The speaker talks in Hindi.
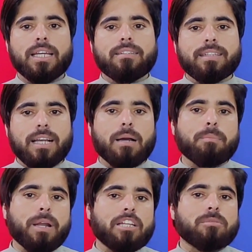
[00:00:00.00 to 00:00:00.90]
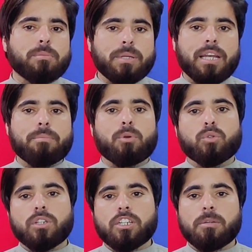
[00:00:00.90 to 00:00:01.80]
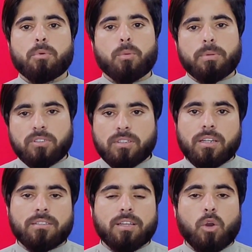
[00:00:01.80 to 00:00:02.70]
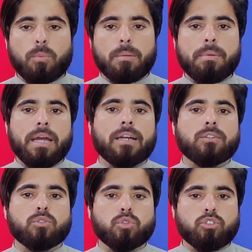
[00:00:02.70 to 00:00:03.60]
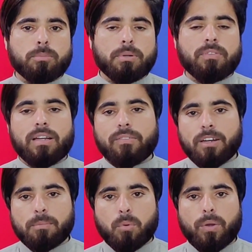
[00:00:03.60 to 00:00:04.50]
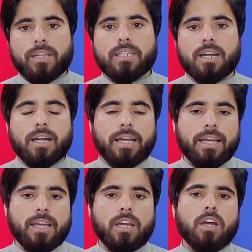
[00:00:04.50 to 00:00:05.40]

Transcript: इससे कम प्राइस में भी रेडमी नोट थर्टीन प्रो पिछहत्तर हज़ार रुपये में आठ दो सौ छप्पन वाला वेरियंट प्रोवाइड कर रहा है